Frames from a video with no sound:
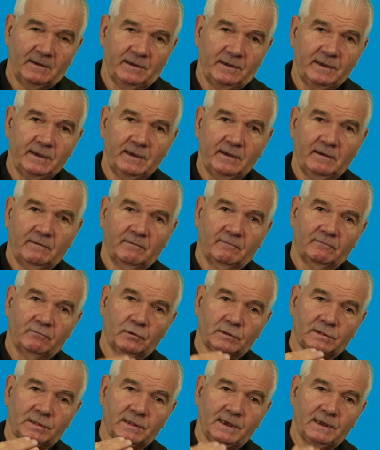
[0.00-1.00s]
И
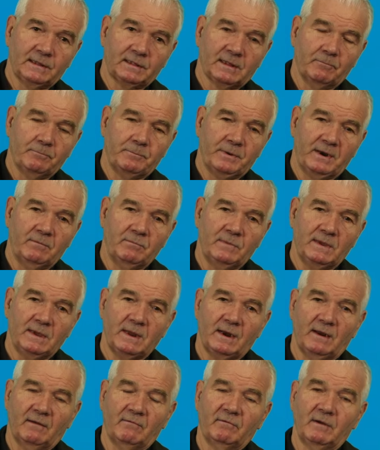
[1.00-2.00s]
вот на этом
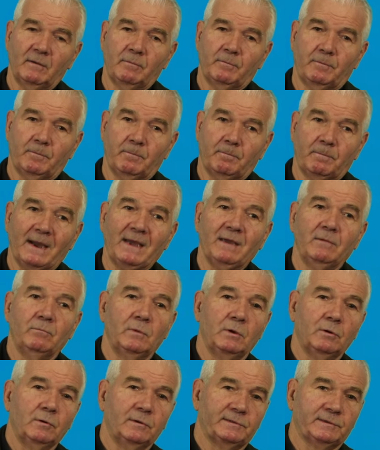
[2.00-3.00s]
примере вы
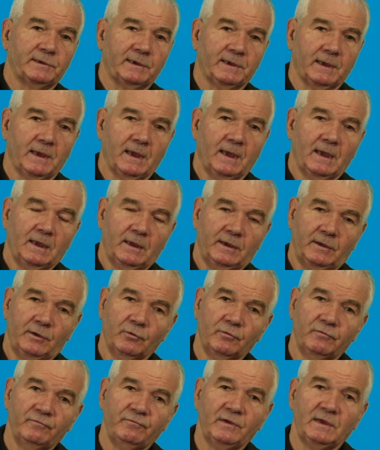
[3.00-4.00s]
поймете и
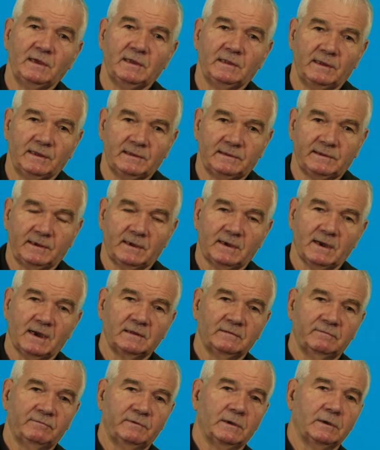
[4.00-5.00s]
увидите,
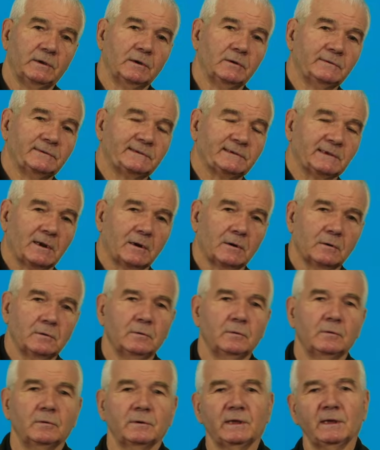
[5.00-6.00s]
как двигаются
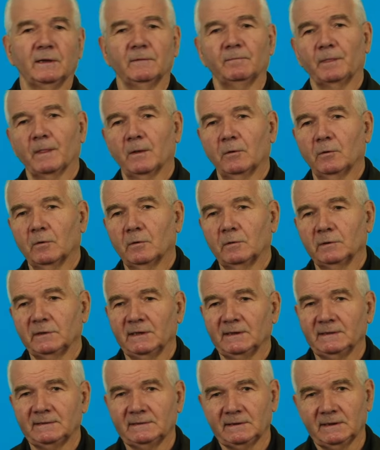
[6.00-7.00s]
руки,
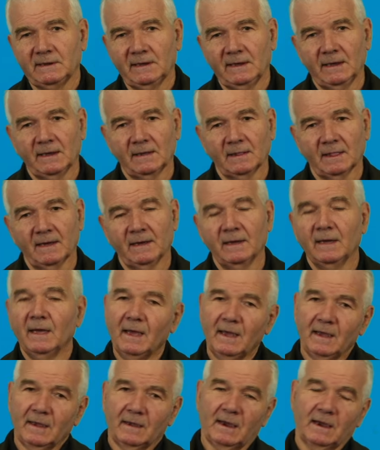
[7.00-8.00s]
ноги, тело,
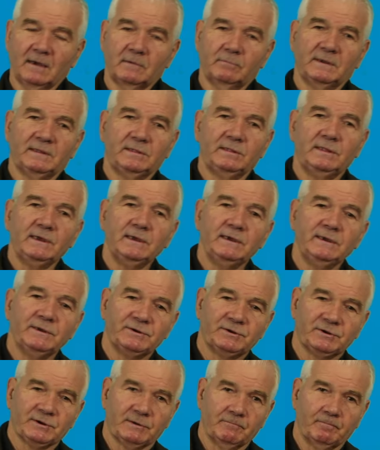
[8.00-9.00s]
как мы
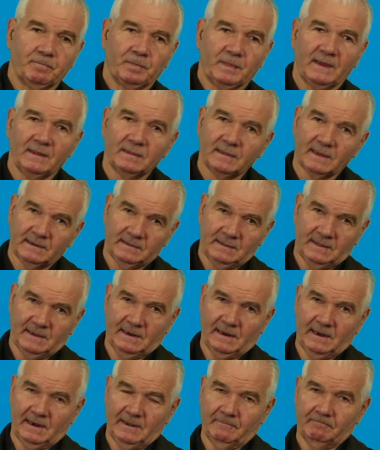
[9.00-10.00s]
дышим и так
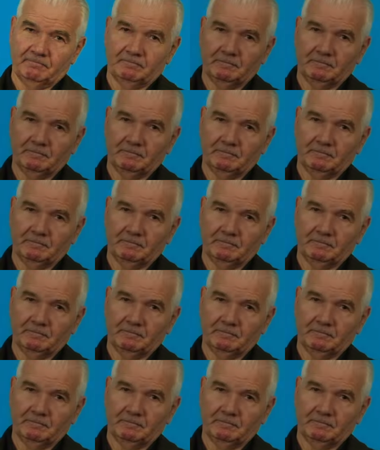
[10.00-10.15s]
далее.